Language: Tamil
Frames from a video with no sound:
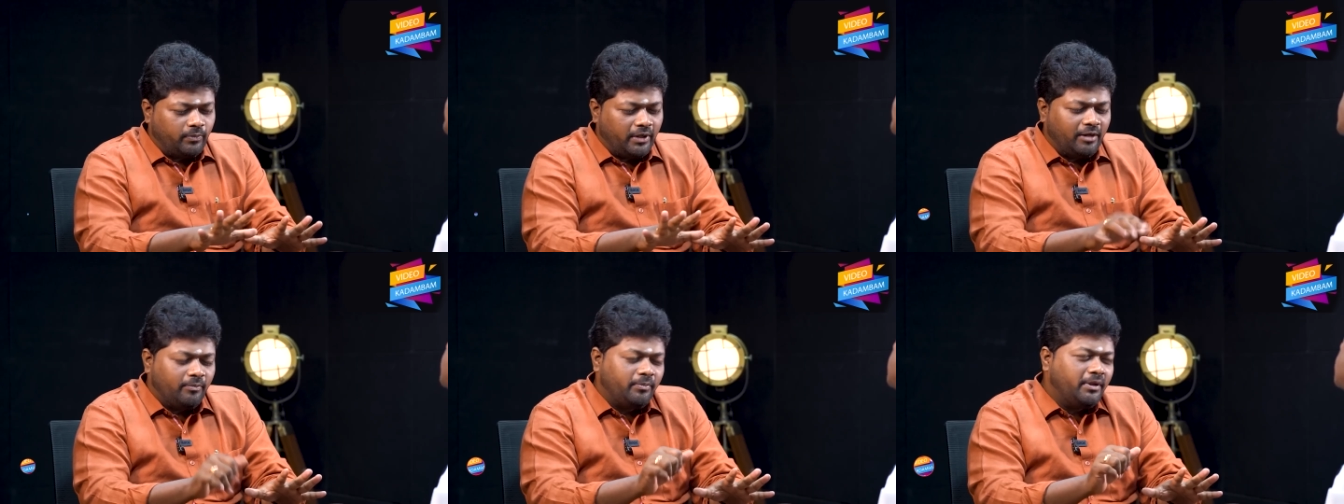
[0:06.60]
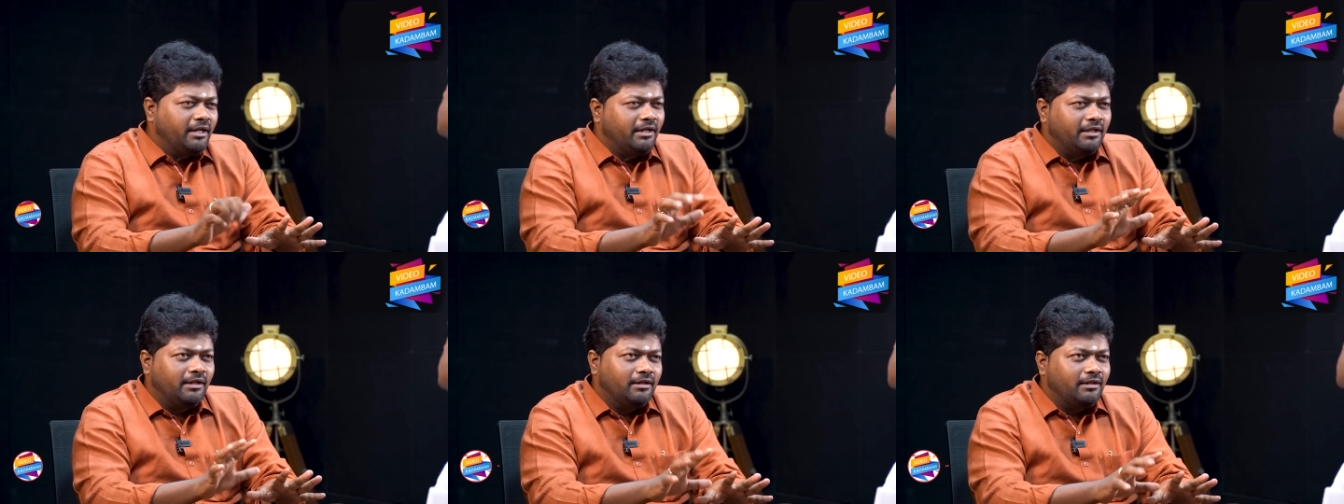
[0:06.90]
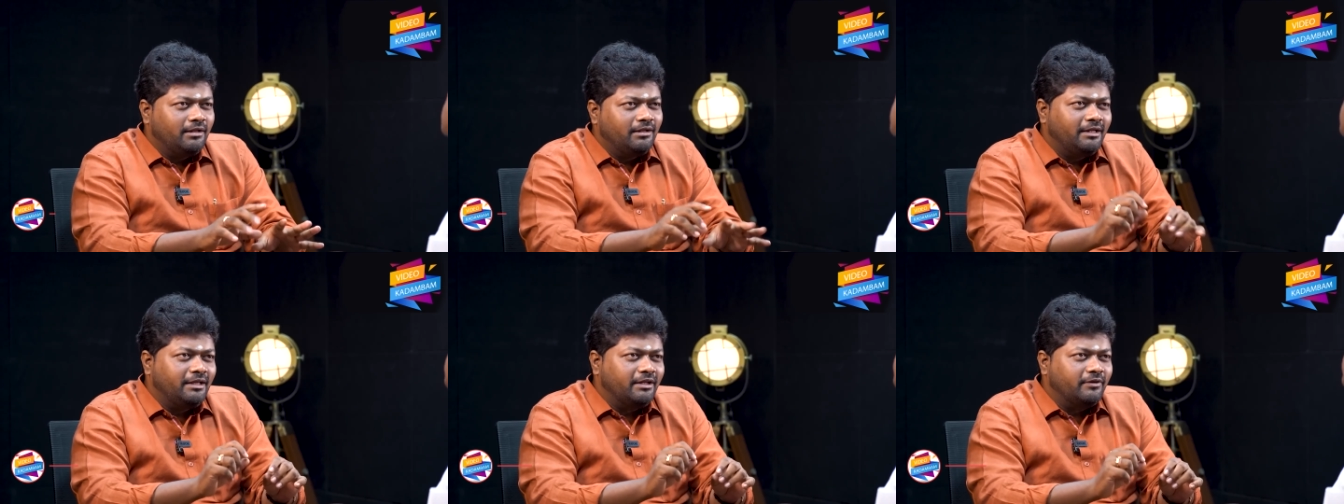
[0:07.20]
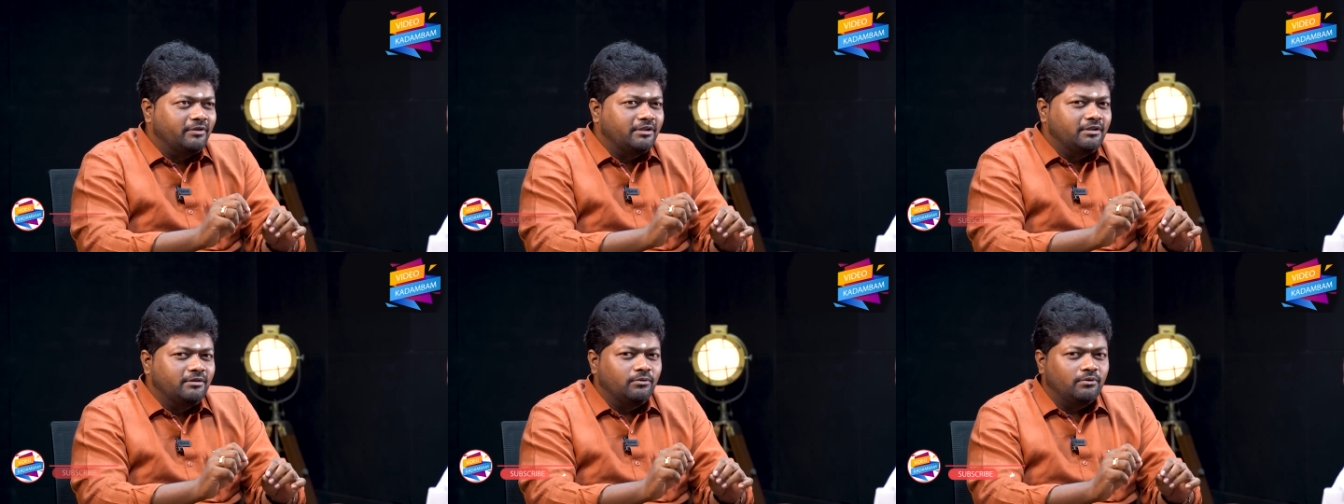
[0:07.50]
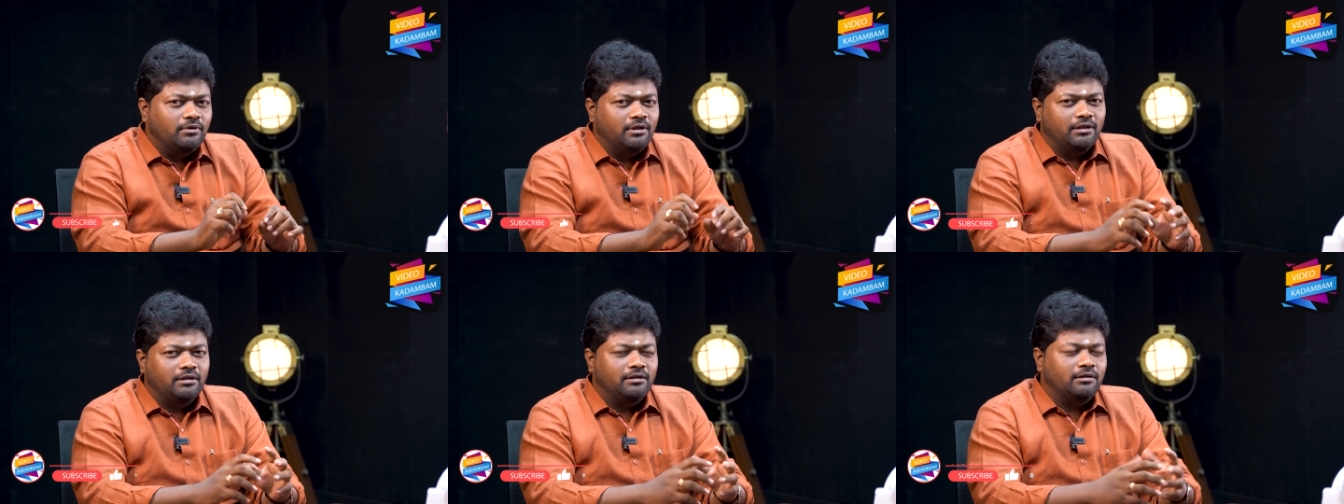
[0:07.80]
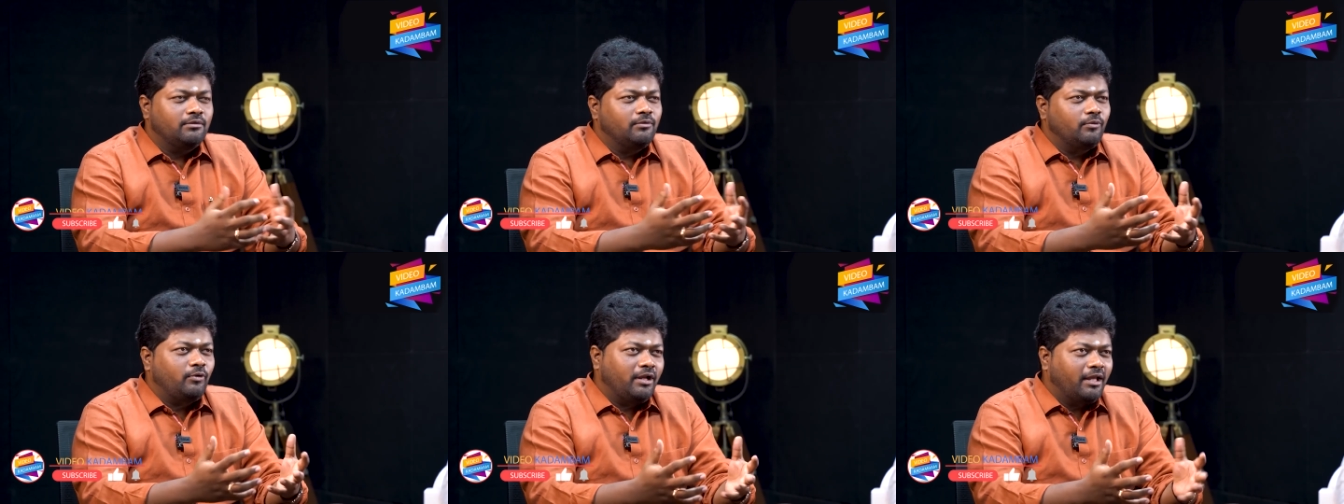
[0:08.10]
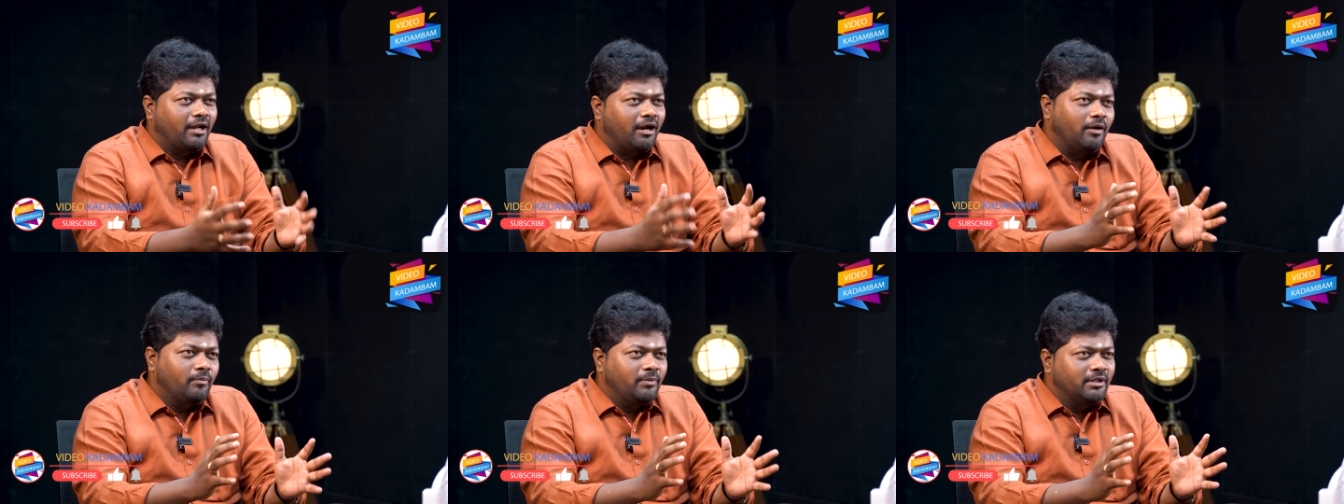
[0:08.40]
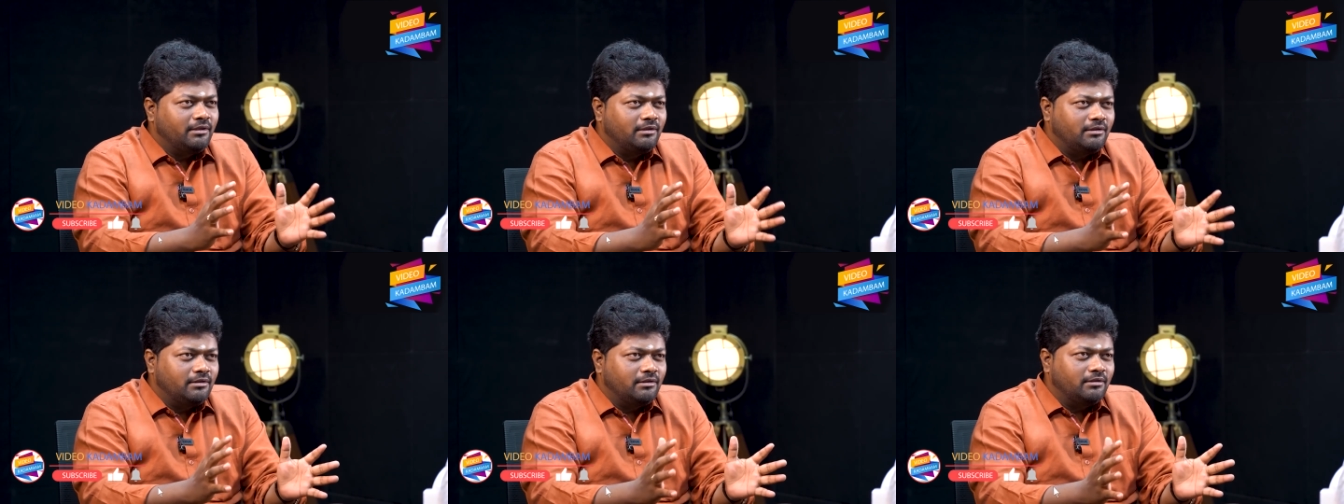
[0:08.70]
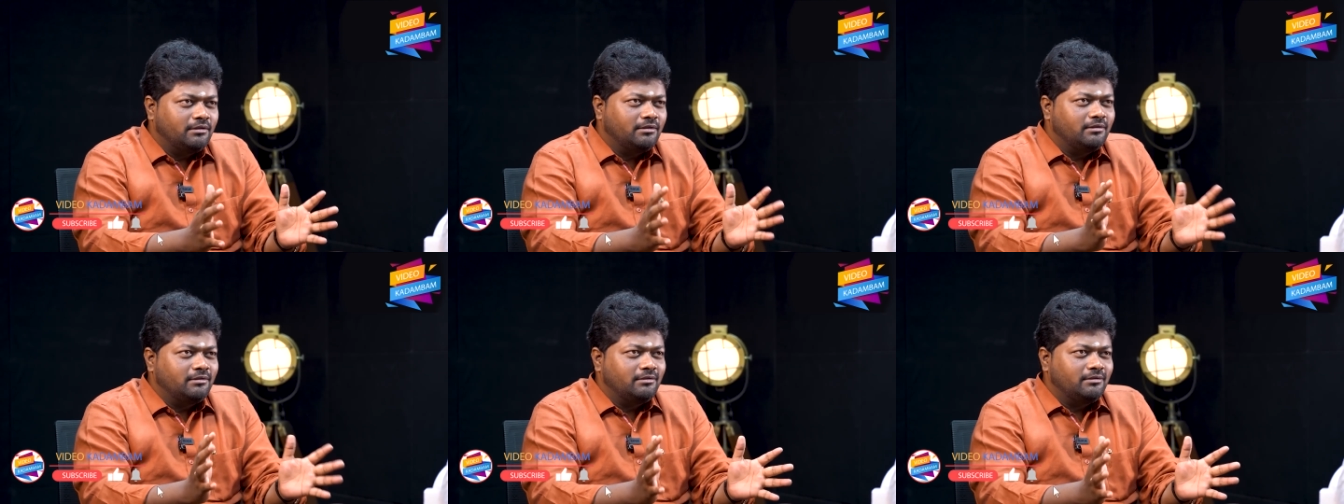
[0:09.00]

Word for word: பல பேட்டிகளில் நீங்கள் வந்து உங்களை ஒரு கிராமத்து